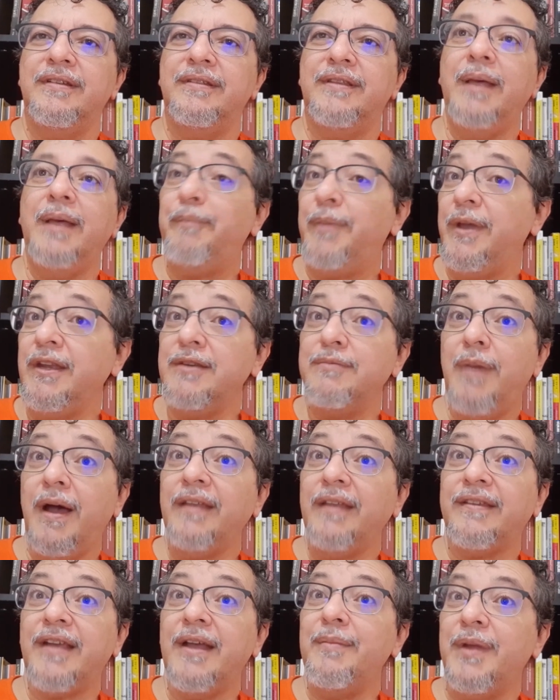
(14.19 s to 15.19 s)
depende
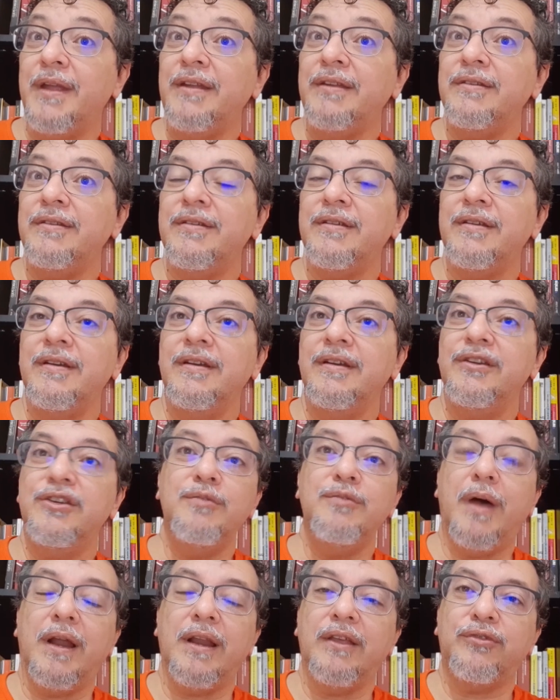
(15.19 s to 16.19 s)
basicamente
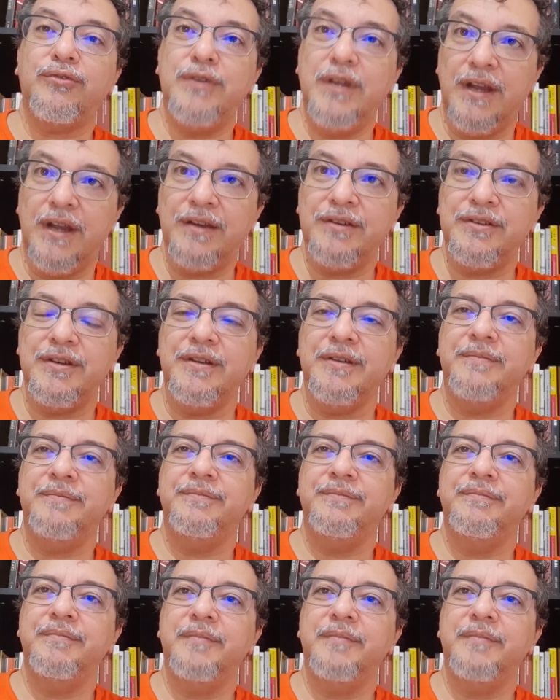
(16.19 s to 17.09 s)
de um balanço de energia.